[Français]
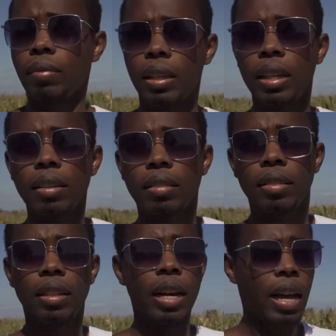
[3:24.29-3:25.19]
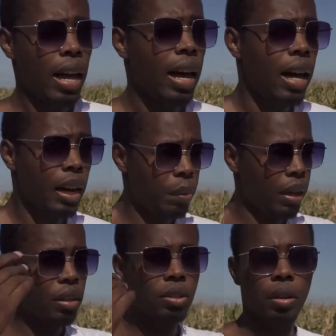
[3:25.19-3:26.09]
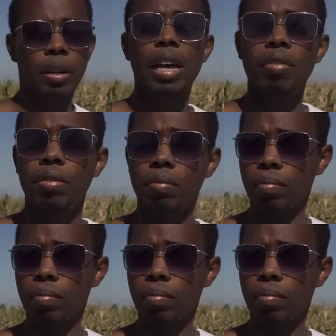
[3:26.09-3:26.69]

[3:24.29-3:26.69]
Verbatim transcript: Ok Albert se relève,